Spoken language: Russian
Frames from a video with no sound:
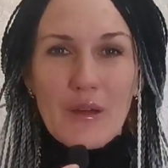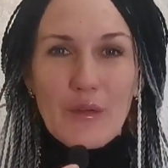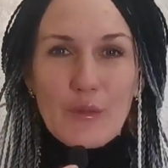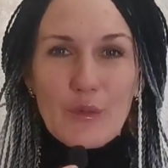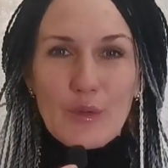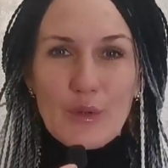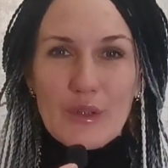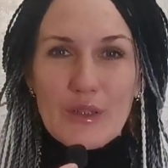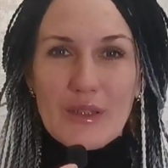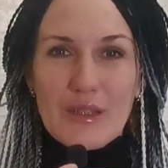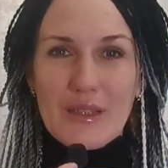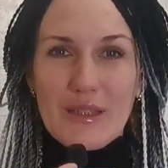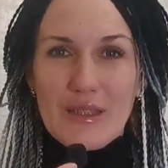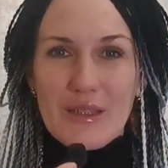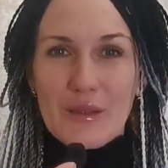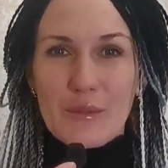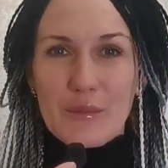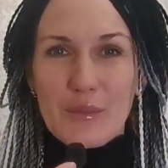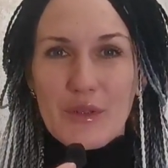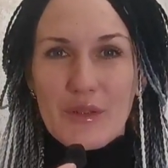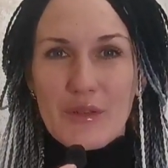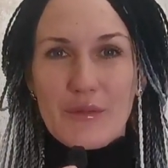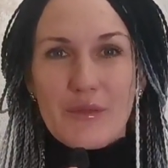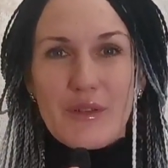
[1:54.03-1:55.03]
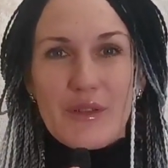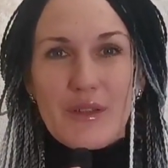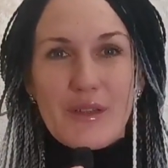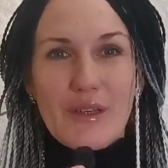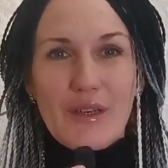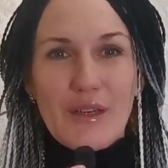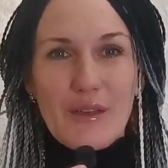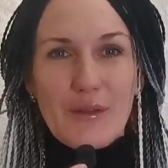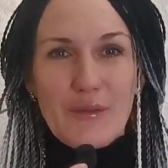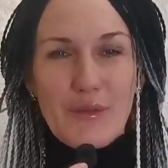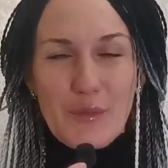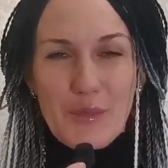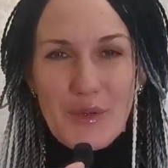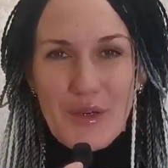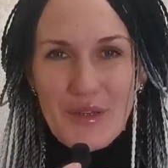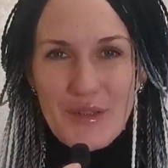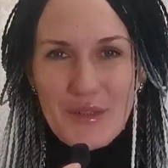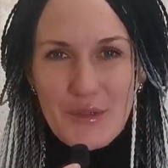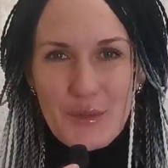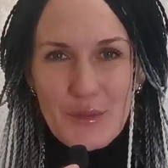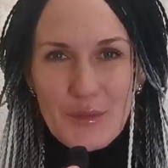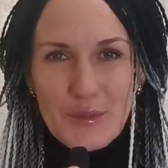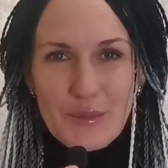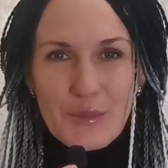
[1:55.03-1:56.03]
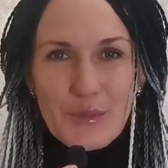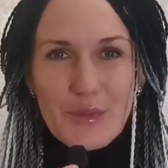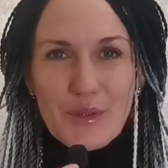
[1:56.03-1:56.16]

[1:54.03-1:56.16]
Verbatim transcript: Вот, и мы выехали в Абхазию